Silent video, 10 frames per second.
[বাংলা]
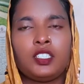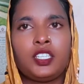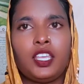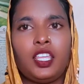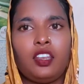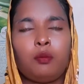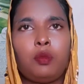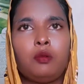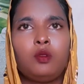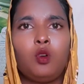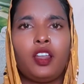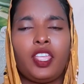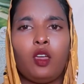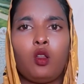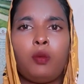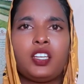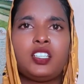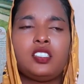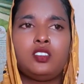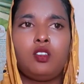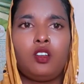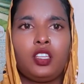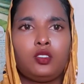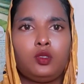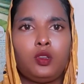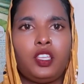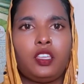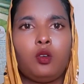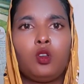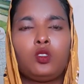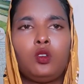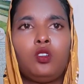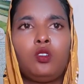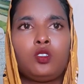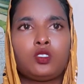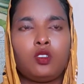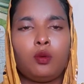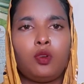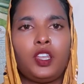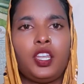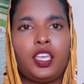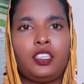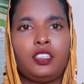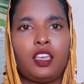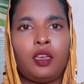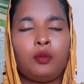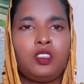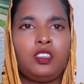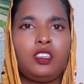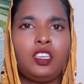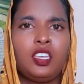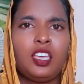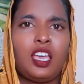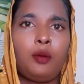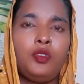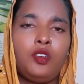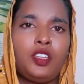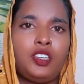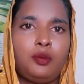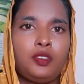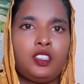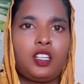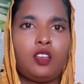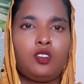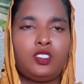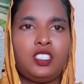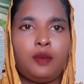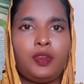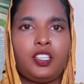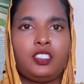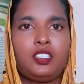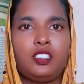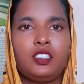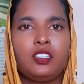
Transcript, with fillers: সে ওর বাসা ছিল অনেক দূরে ওর তো কোনো খোঁজখবরই নাই আমি আমি ওকে ডিভোর্সের কাগজ দিয়ে পাঠাইছি